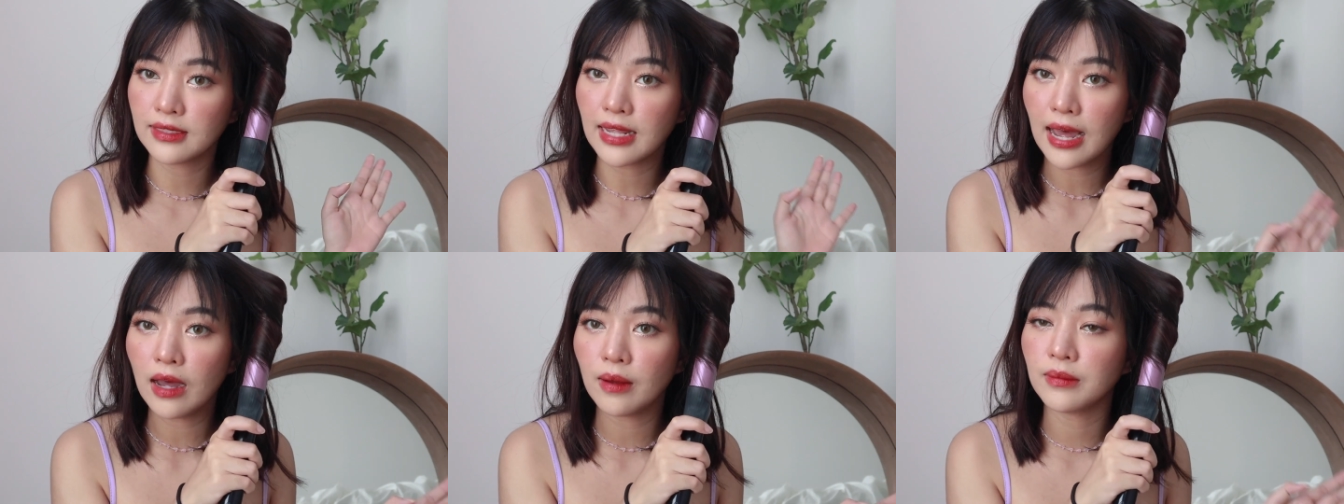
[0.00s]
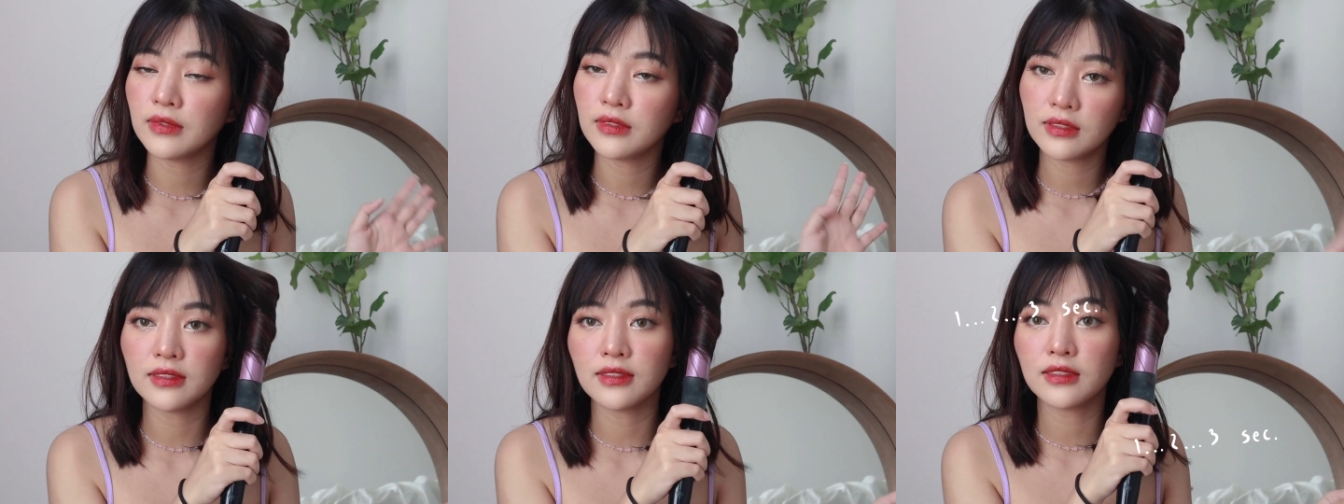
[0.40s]
สาม
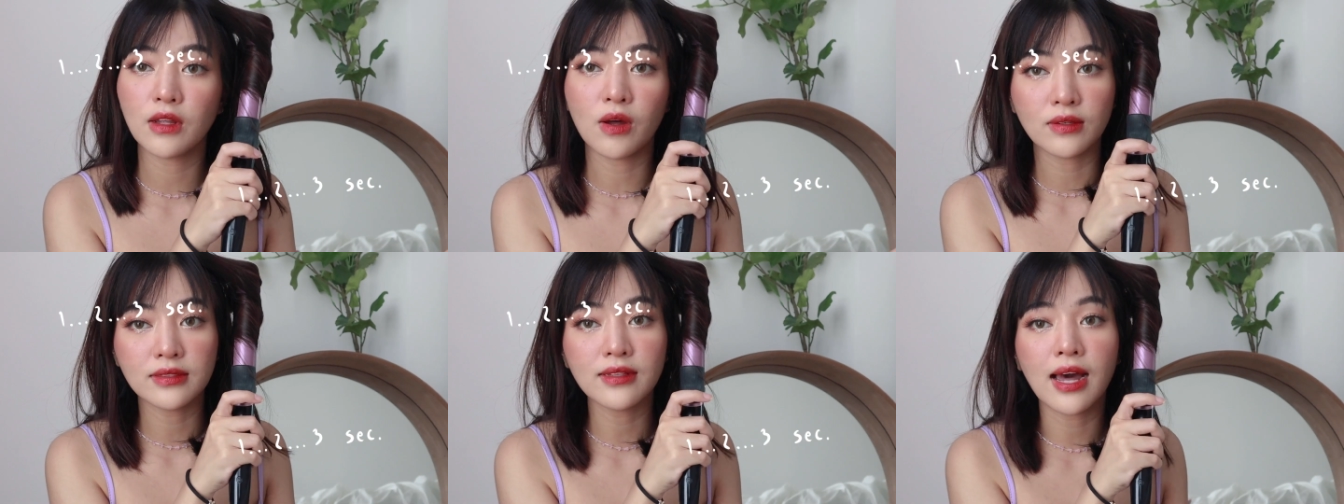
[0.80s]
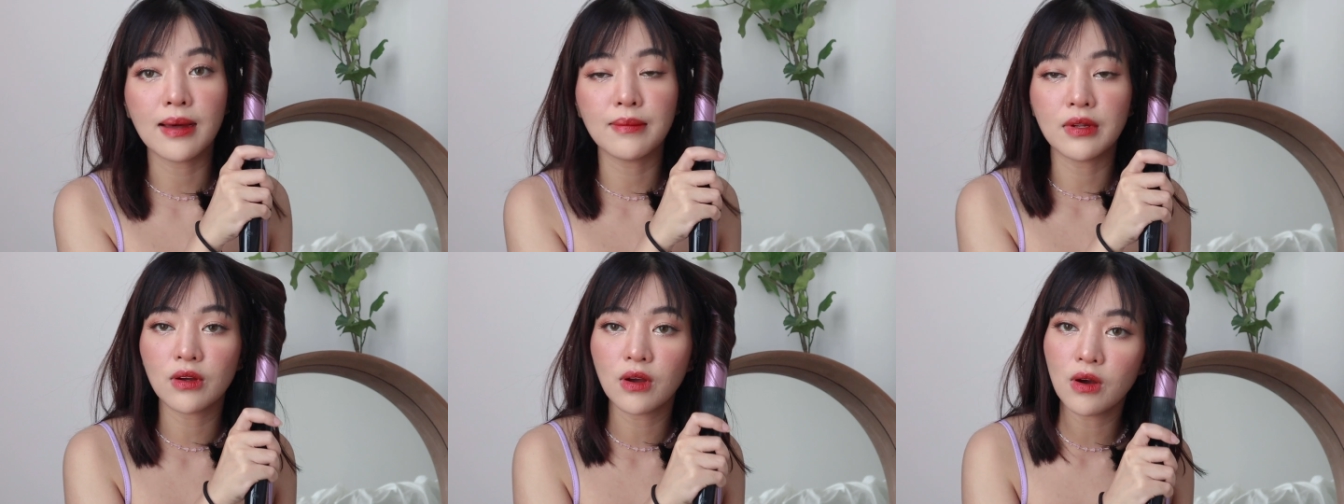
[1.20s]
หนึ่ง สอง สา
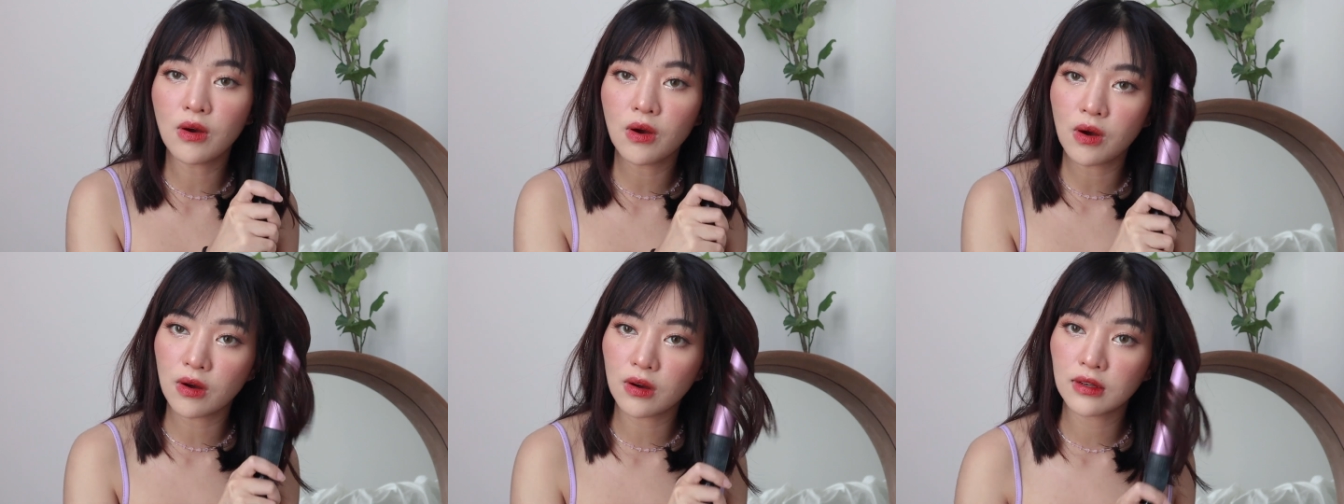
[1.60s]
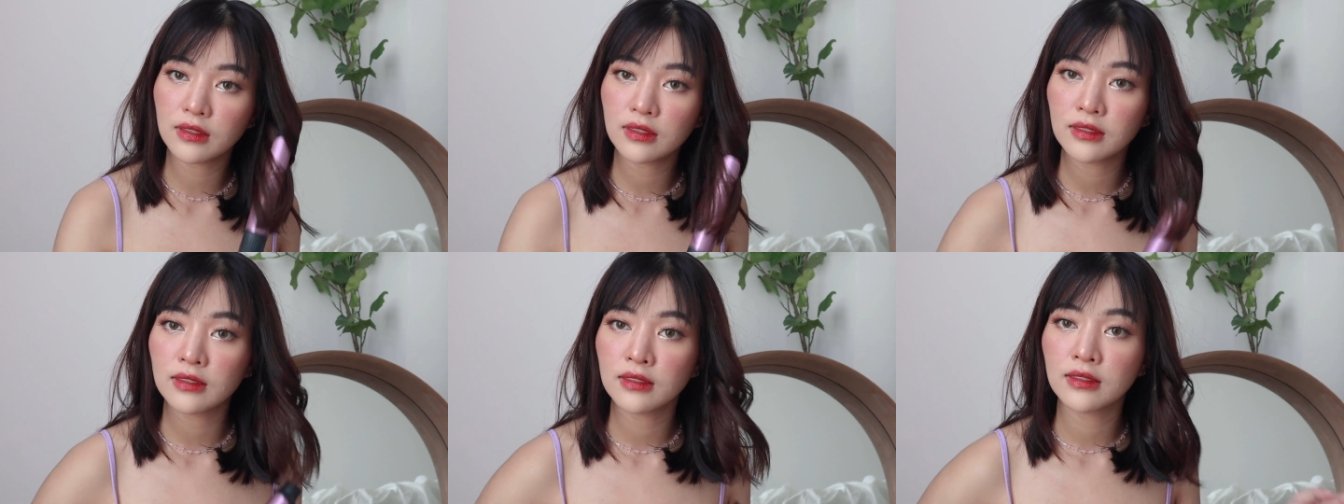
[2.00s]
มแล้วก็ออก
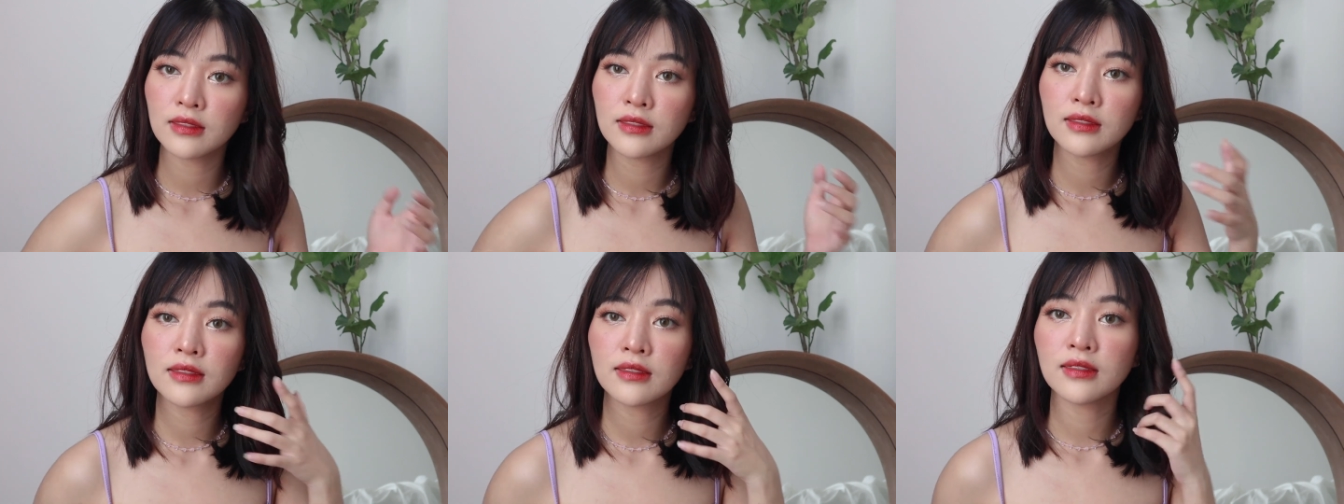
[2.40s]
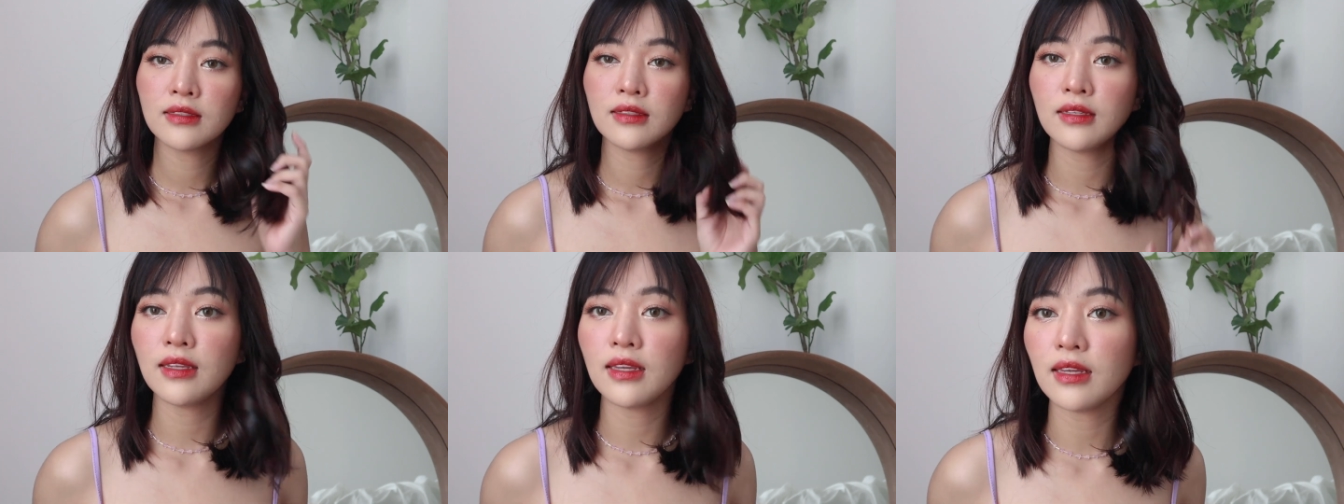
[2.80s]

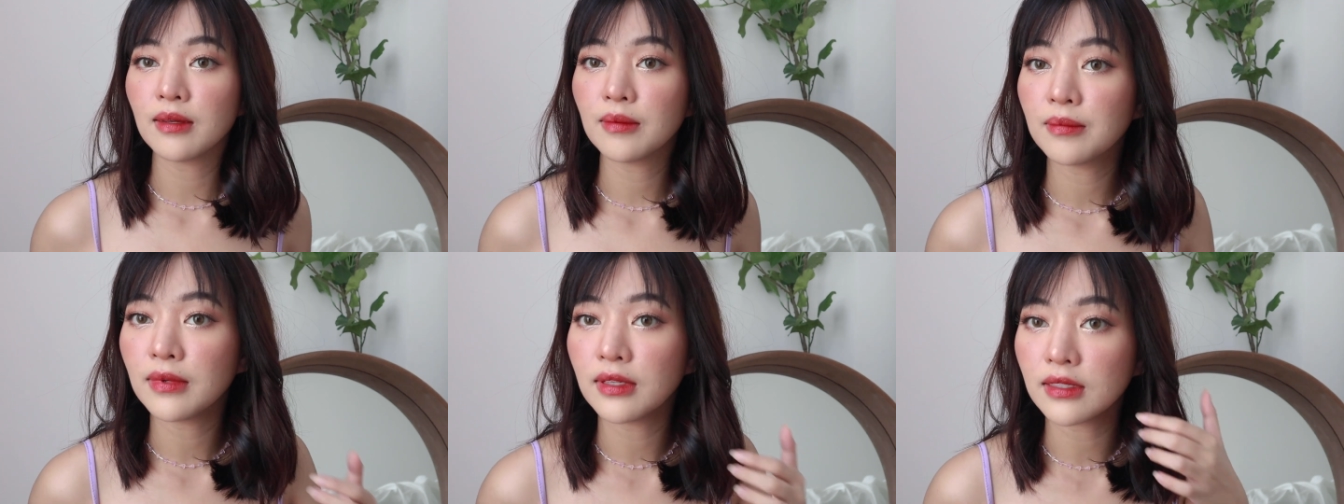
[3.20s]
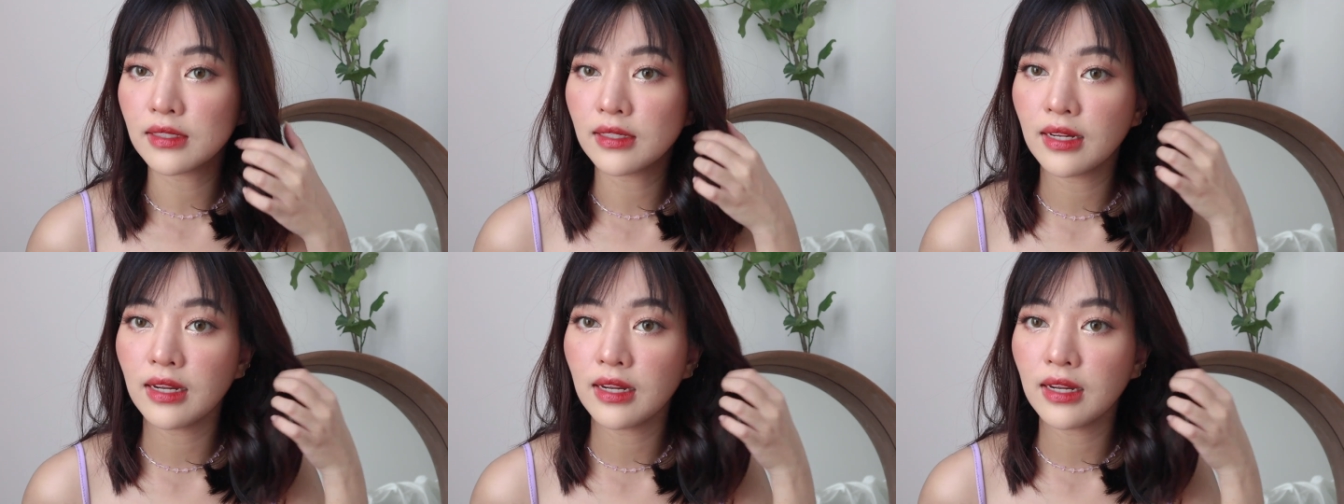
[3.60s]
นี่มันก็